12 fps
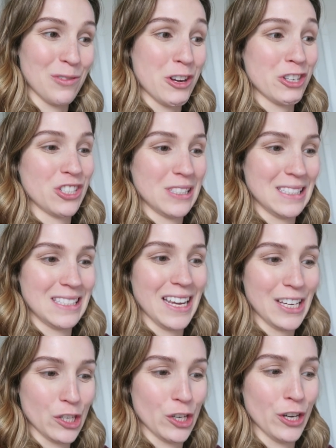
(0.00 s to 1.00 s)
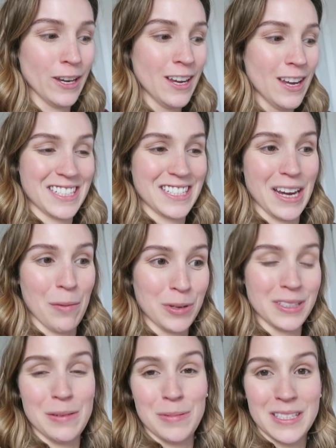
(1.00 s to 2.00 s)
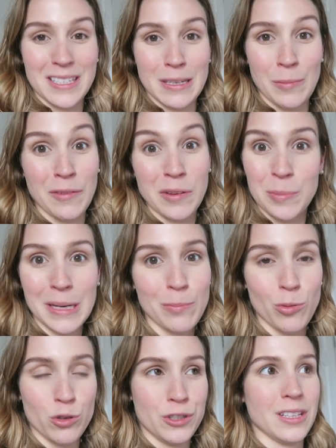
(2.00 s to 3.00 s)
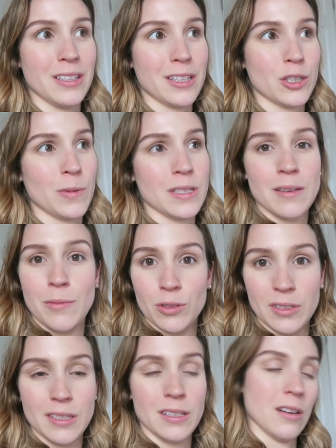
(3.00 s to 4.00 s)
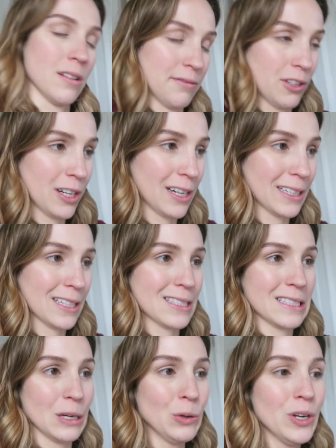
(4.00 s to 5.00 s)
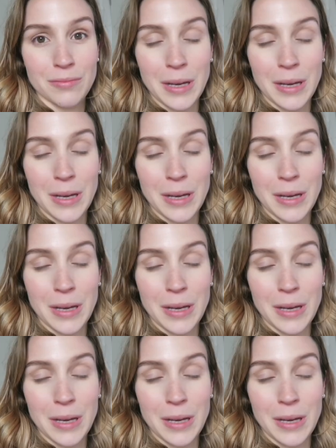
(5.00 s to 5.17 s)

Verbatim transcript: vlog je disais que je capotais parce que ça m'avait pris plus de temps que je pensais monter le vlog en question.